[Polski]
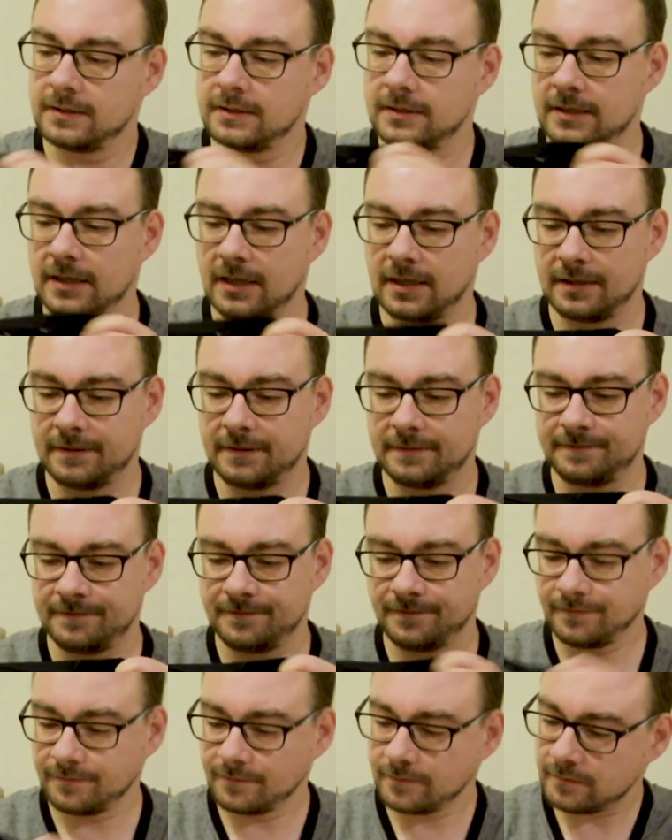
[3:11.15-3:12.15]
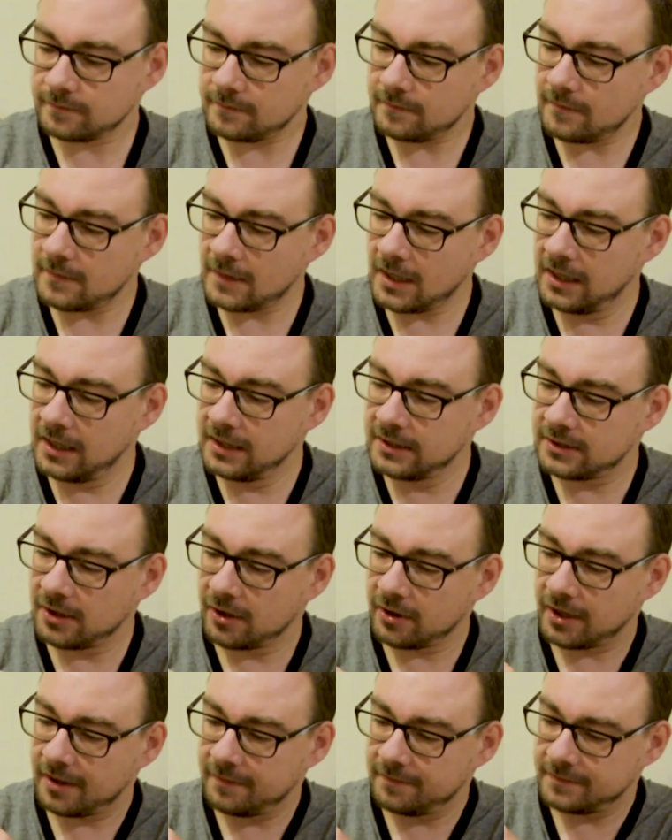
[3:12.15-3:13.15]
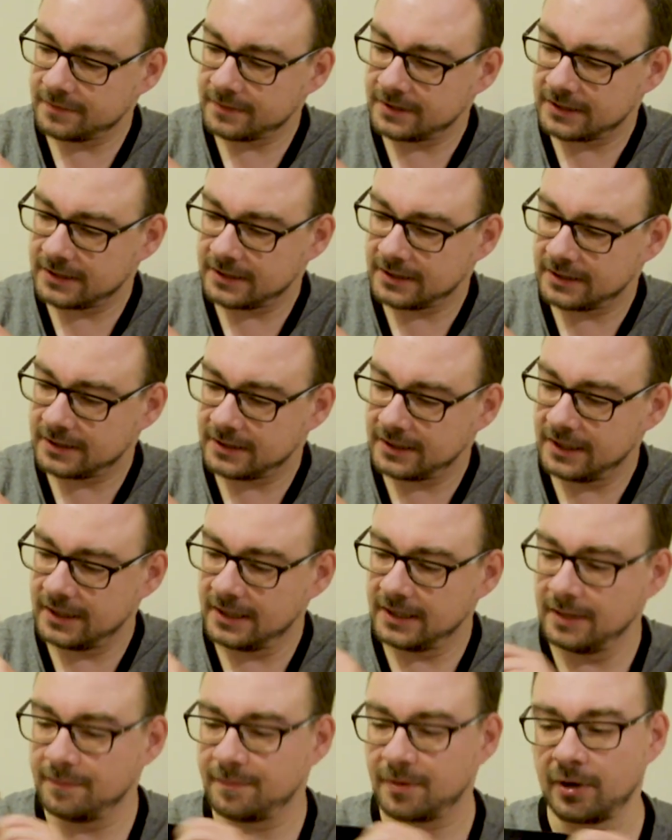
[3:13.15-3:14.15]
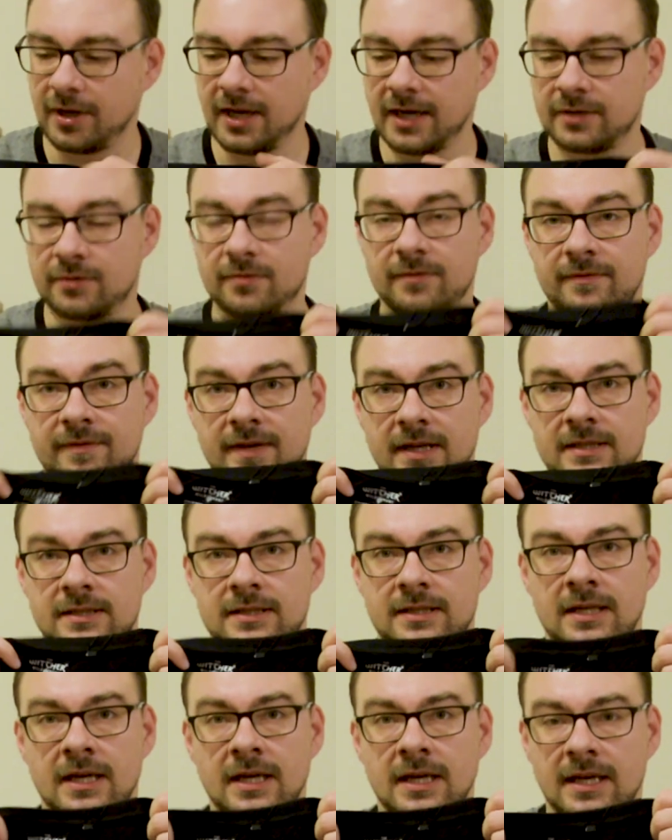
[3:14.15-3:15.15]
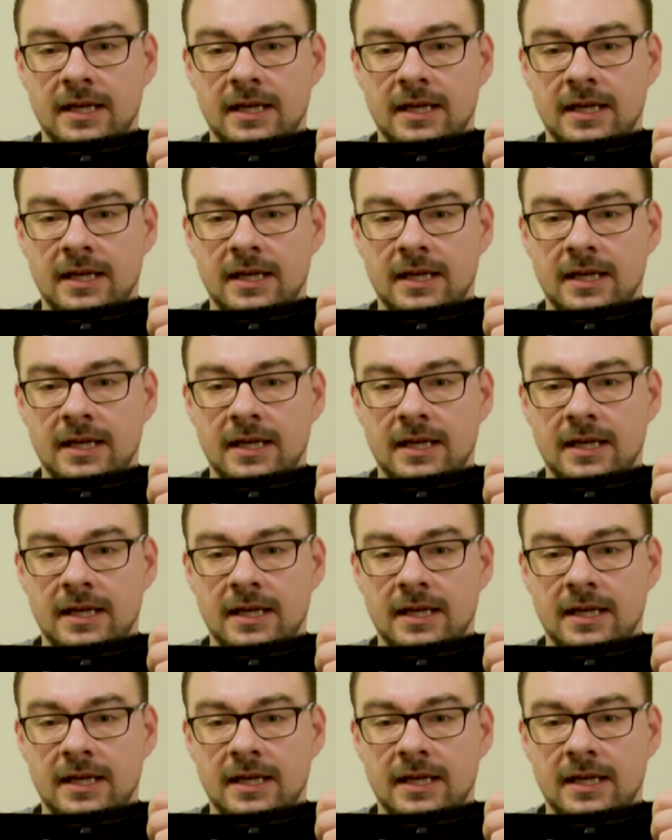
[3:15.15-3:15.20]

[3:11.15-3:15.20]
na i z logiem CD Projektu, więc